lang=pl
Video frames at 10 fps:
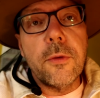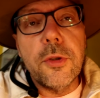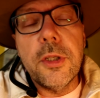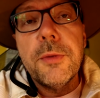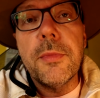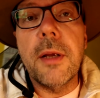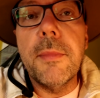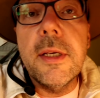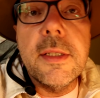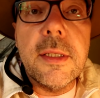Wróciliśmy na
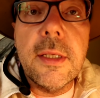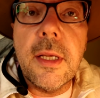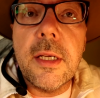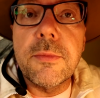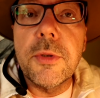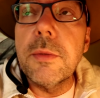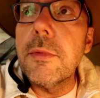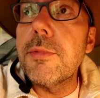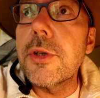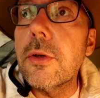miejsce i teraz
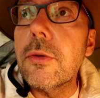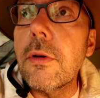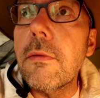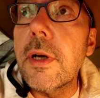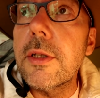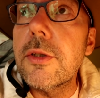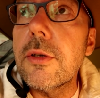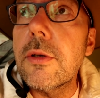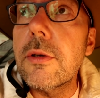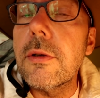musimy
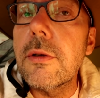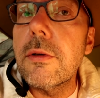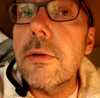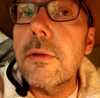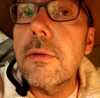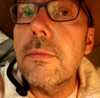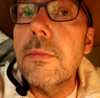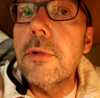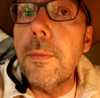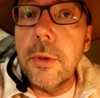przygotować
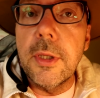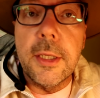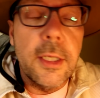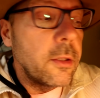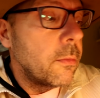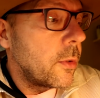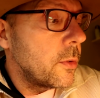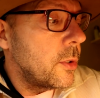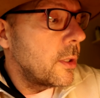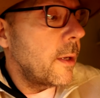e, do poddania tą
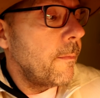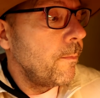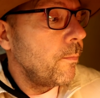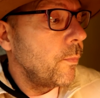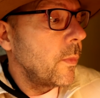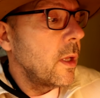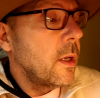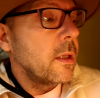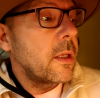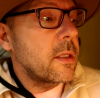rodzinę.
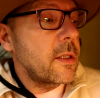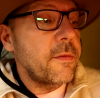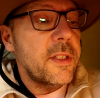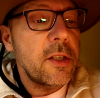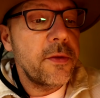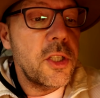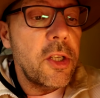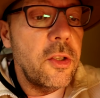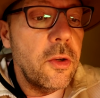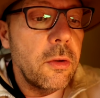Teraz ja wcale
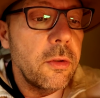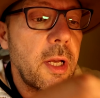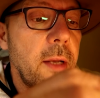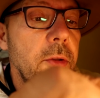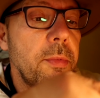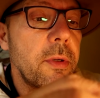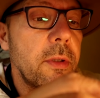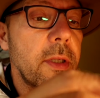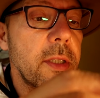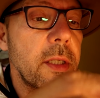wcześniej nie oglądałem,
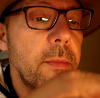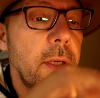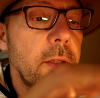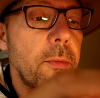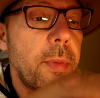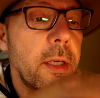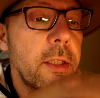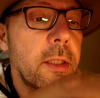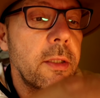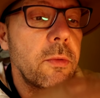dopiero teraz sobie na to
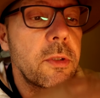patrzę.